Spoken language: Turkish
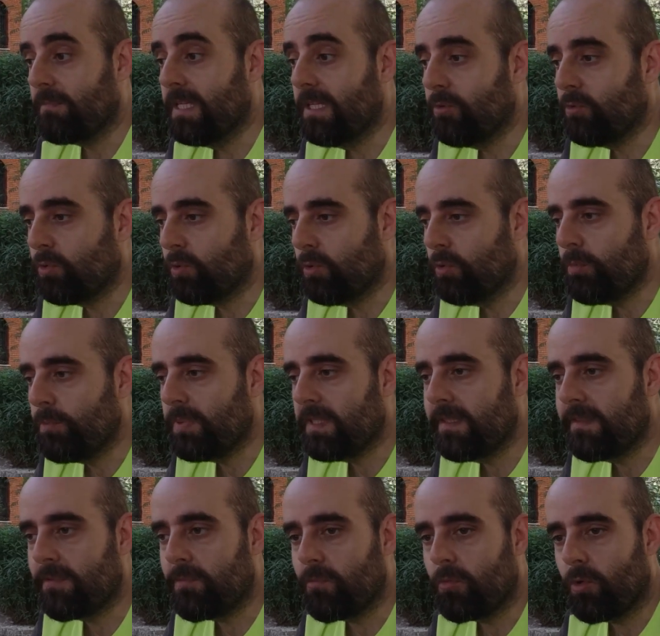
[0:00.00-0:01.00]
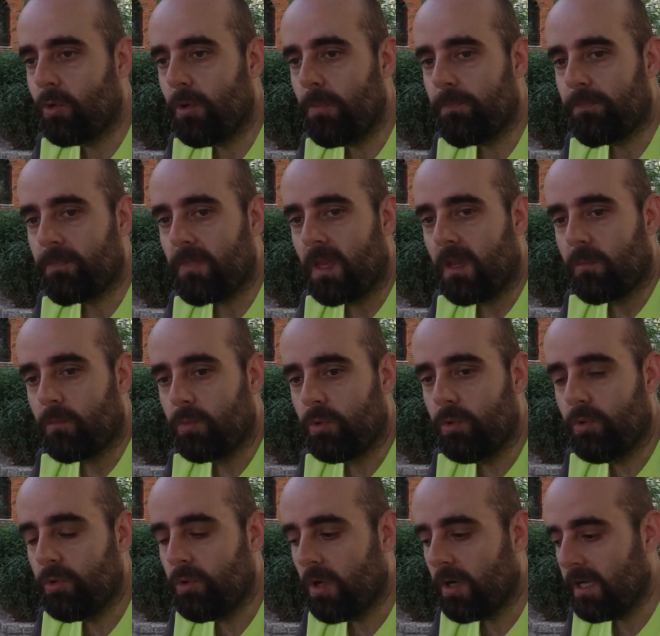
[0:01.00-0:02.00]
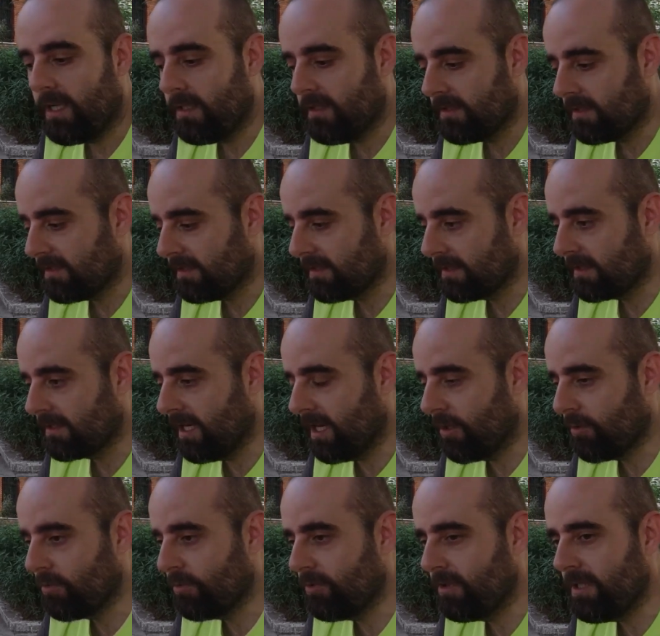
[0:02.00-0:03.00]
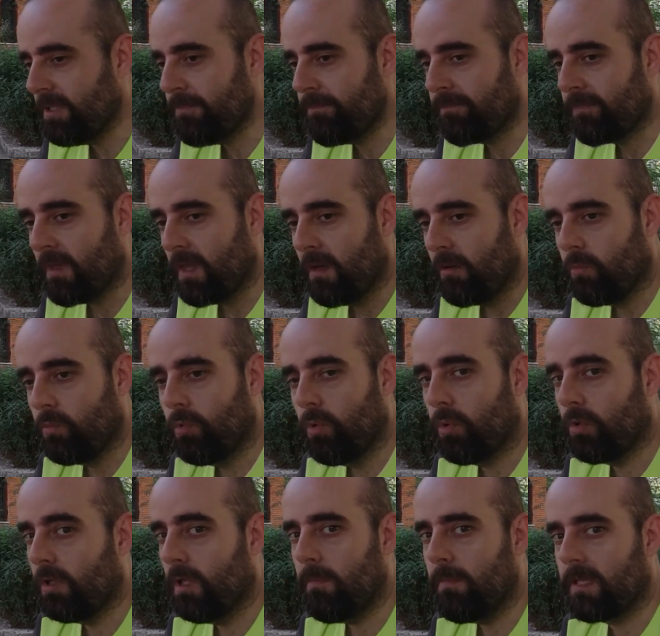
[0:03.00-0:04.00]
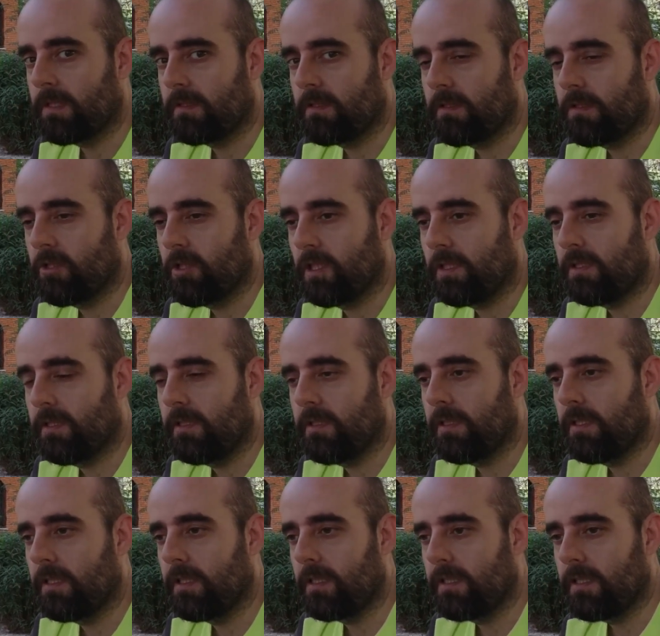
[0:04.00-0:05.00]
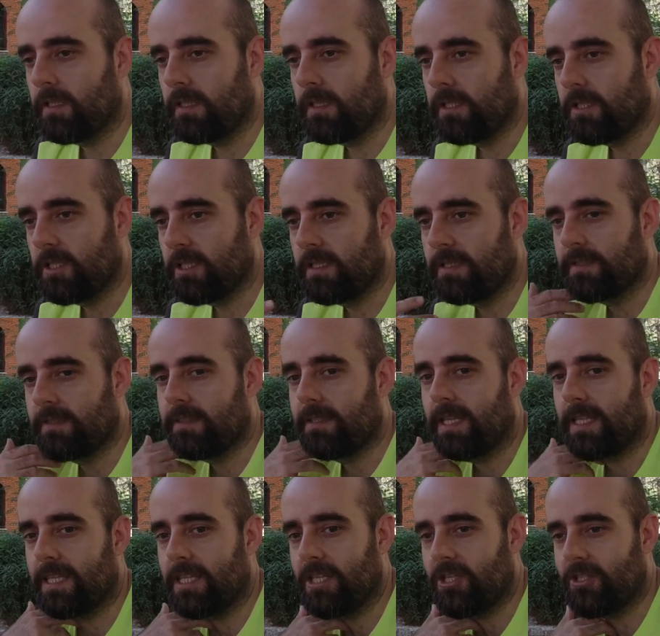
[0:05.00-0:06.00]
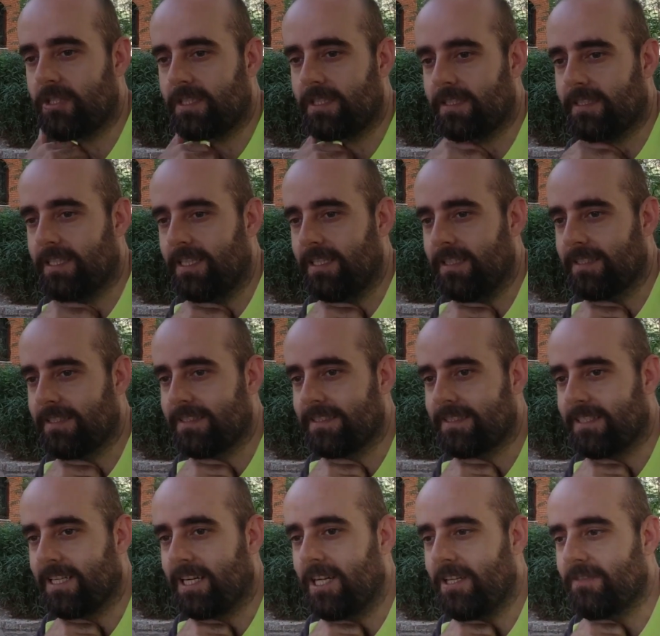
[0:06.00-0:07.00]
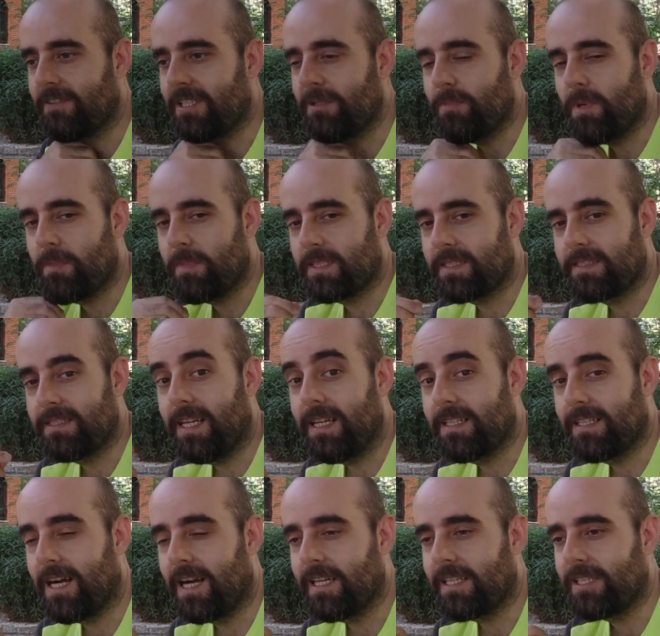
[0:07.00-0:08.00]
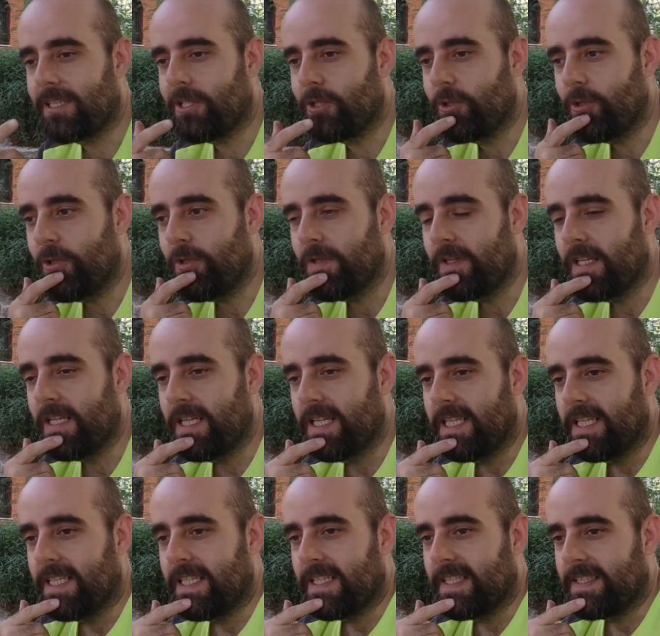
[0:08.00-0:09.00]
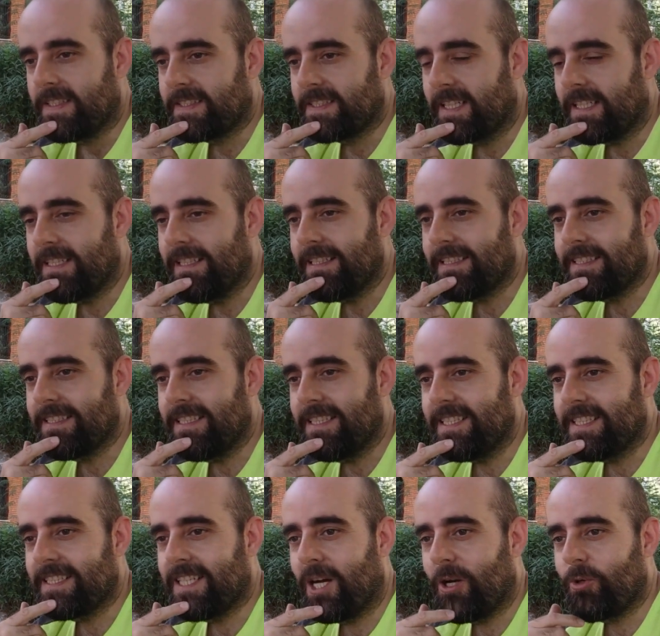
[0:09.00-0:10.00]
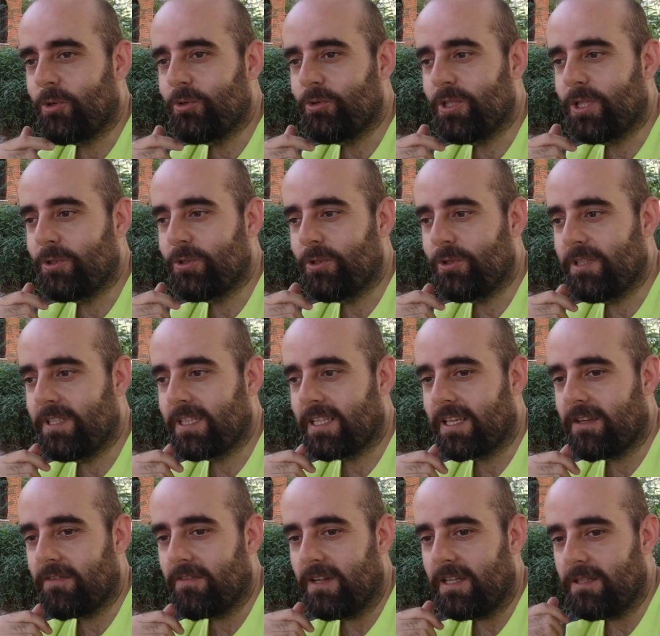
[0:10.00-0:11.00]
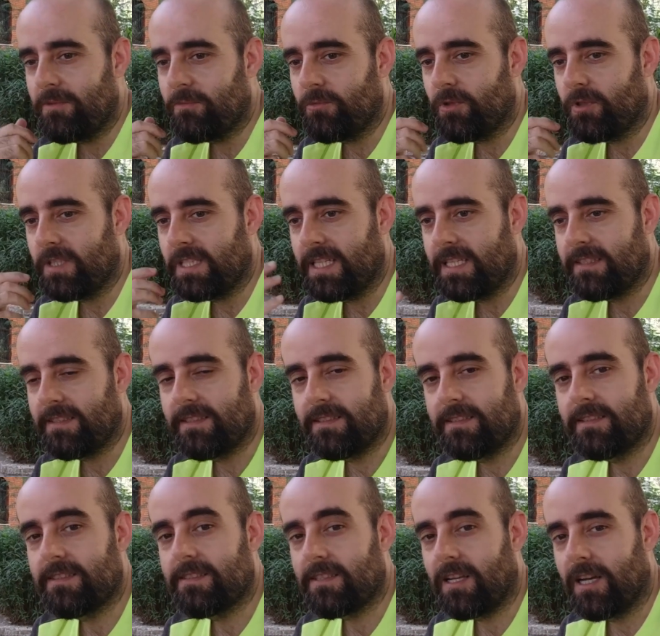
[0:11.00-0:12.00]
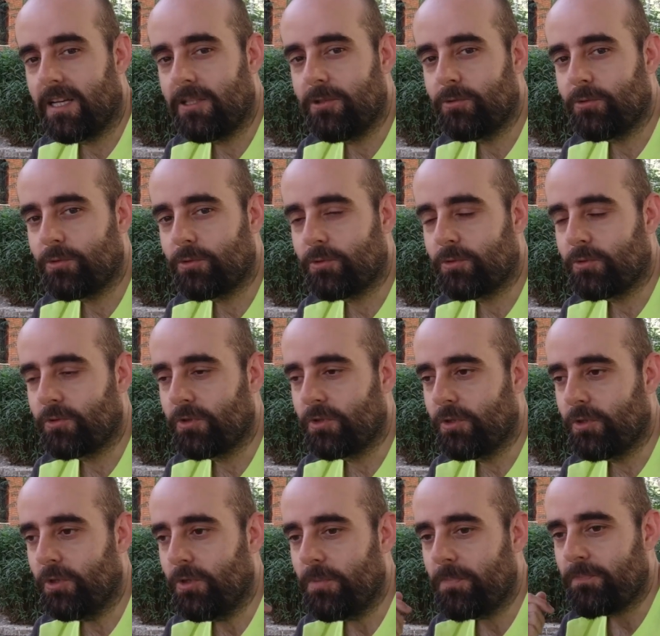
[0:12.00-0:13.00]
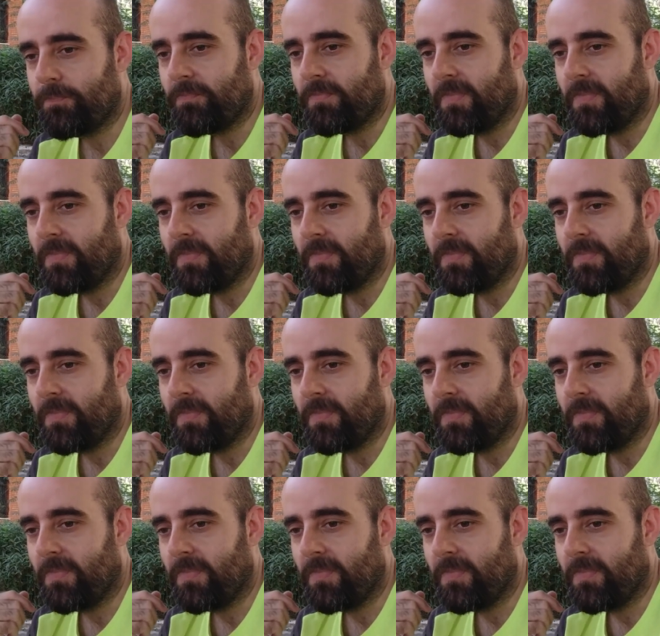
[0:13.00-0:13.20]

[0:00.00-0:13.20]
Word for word: bir türlü bitmiyor. Bunu gören e, Kanuni bu olamaz şeklinde içerisinden geçirirken e, hayvanın memesinden kan geliyor. Sarı da kanuniye dönerek efendim diyor niyetinizi salih tutun diyor.